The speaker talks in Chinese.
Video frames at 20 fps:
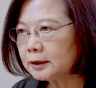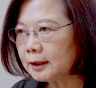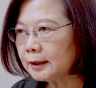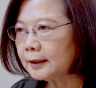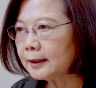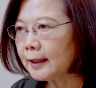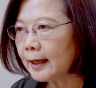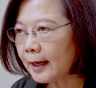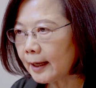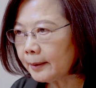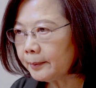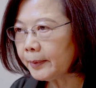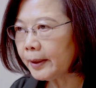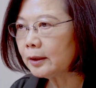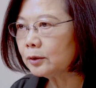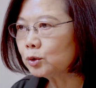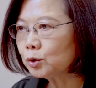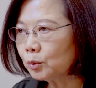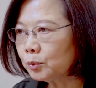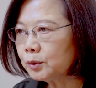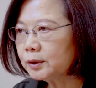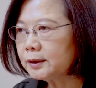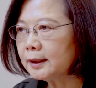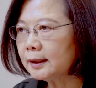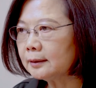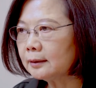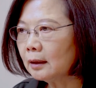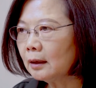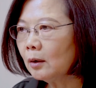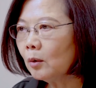我要请台北
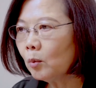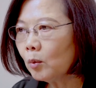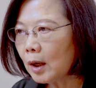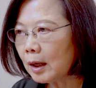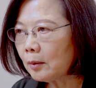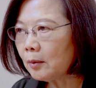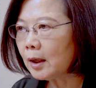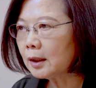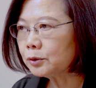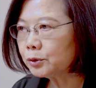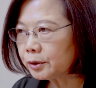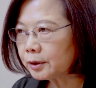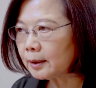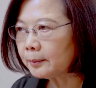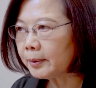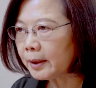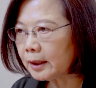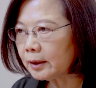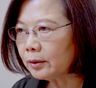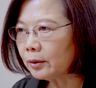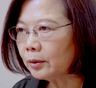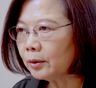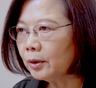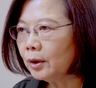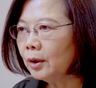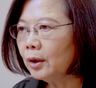中正、万华区的朋友